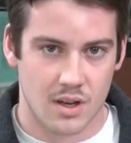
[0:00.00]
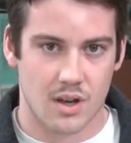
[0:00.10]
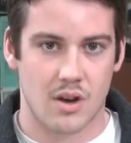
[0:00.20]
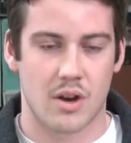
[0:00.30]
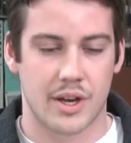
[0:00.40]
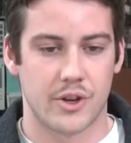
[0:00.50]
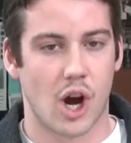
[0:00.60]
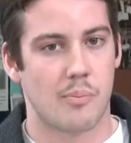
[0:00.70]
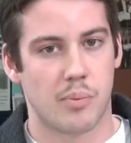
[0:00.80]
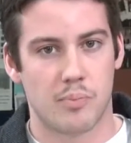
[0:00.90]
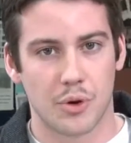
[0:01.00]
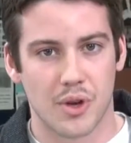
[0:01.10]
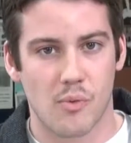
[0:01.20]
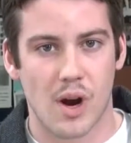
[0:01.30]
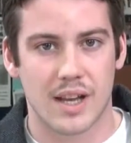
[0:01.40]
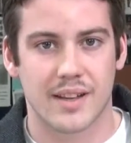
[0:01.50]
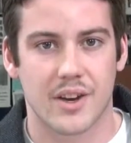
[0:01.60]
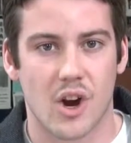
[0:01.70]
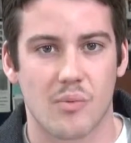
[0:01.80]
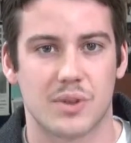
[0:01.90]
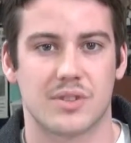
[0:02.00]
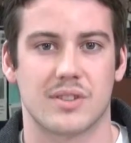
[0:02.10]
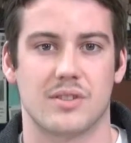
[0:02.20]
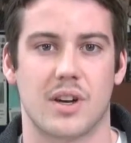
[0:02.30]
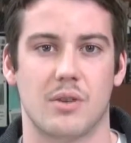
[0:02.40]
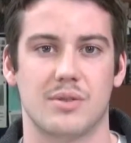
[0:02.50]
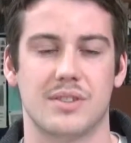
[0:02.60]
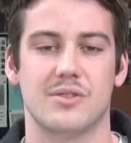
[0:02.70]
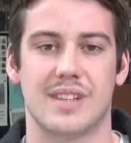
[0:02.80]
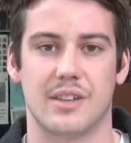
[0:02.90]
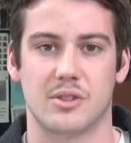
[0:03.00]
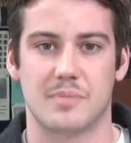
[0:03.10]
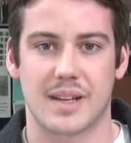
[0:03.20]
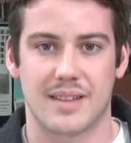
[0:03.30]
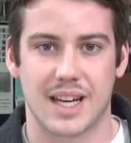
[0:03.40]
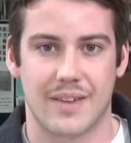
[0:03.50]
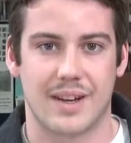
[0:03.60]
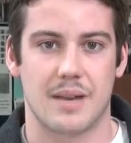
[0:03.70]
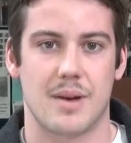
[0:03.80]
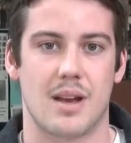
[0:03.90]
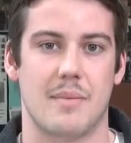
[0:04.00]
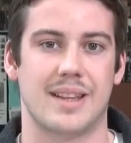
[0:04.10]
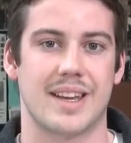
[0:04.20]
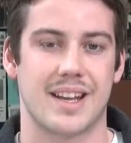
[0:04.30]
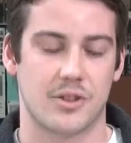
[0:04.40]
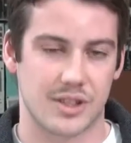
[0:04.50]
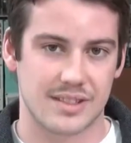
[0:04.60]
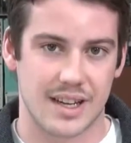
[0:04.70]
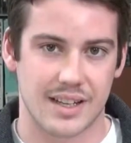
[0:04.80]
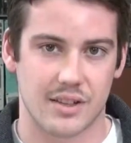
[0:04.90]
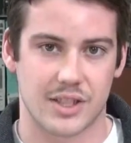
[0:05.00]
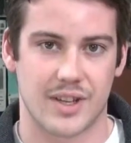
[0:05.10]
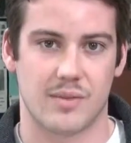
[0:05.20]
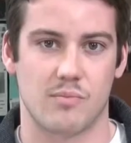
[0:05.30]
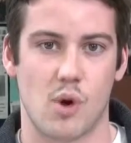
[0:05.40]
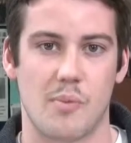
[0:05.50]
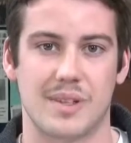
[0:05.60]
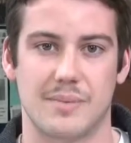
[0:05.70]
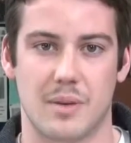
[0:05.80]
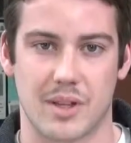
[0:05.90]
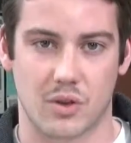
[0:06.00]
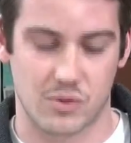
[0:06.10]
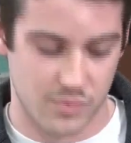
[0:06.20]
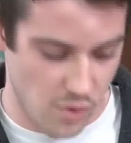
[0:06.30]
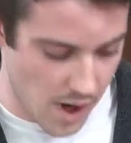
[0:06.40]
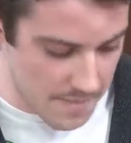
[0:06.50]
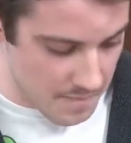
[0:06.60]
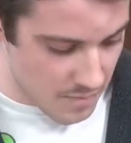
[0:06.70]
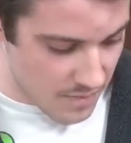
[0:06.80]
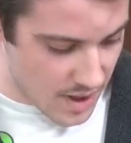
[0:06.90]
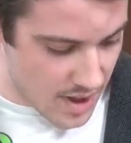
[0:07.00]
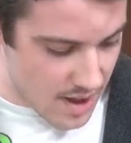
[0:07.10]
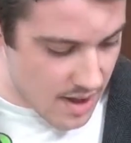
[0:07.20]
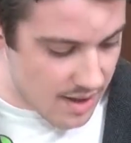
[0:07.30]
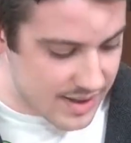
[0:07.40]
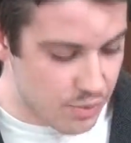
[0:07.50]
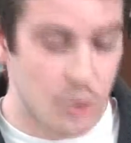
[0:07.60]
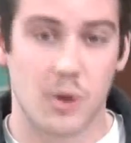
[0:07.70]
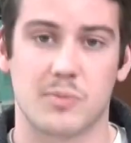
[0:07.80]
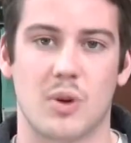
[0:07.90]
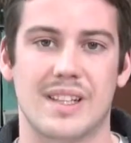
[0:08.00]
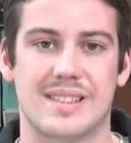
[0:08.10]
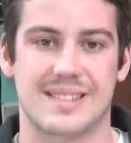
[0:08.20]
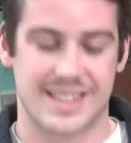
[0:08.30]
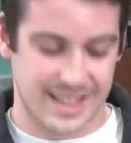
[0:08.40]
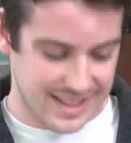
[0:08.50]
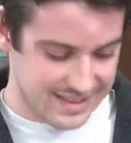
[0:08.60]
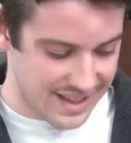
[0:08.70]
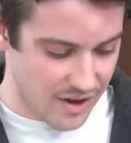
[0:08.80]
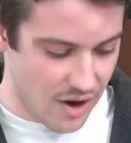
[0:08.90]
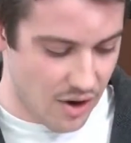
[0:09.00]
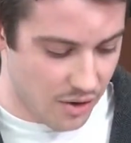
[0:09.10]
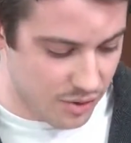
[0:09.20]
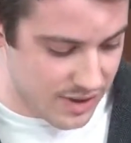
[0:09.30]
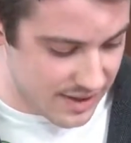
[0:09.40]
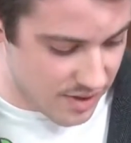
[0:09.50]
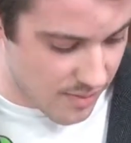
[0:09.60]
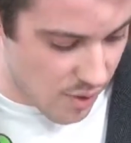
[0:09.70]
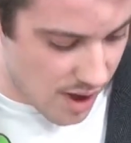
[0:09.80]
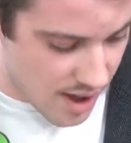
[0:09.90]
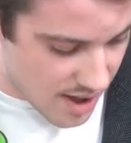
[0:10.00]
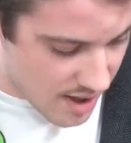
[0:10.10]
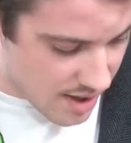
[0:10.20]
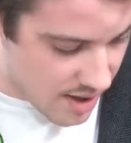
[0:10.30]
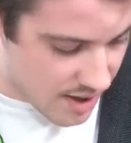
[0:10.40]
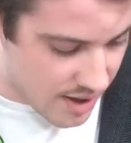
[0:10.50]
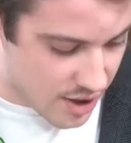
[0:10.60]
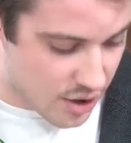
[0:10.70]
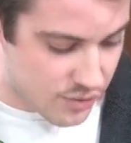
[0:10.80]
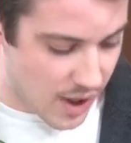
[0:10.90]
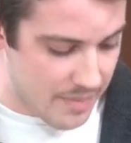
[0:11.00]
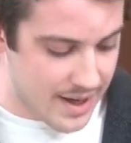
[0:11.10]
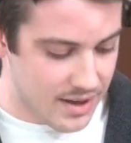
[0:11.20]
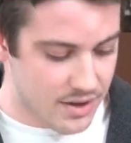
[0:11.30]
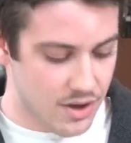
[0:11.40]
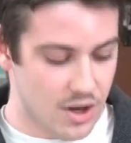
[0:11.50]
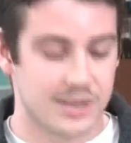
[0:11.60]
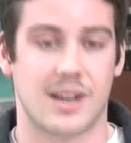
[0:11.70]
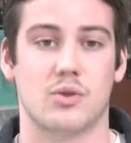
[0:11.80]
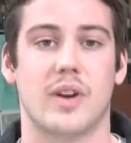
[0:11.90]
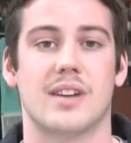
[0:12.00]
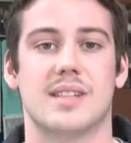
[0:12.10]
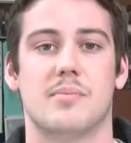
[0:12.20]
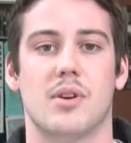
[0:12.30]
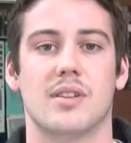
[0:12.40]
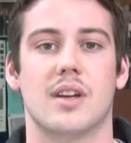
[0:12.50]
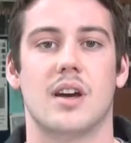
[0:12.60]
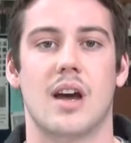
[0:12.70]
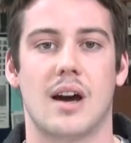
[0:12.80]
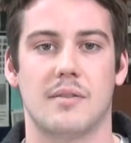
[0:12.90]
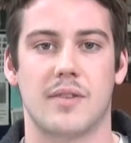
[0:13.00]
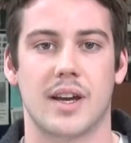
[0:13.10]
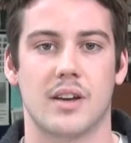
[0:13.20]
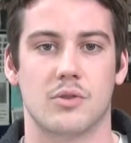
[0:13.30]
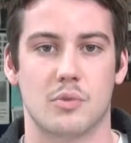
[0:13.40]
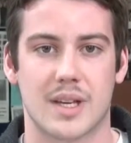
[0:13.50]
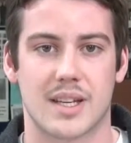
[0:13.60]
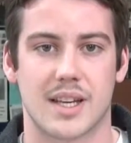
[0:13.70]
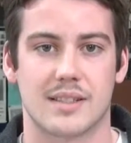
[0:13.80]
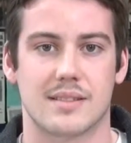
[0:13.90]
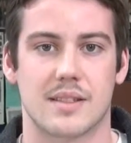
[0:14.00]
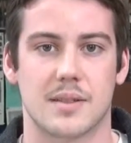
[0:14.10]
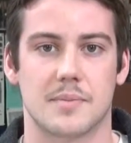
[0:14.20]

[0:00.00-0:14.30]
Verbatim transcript: il n'y aura peu de bois à l'intérieur puisque ce sera aussi une salle de spectacle avec les, les matériels de scène. Ça va être moins possible de mettre du bois. C'est beaucoup plus pour l'esthétique extérieure qu'on utilise le bois. Et euh, je vous rappelle que le centre ouvrira ses portes euh, en fin 2015.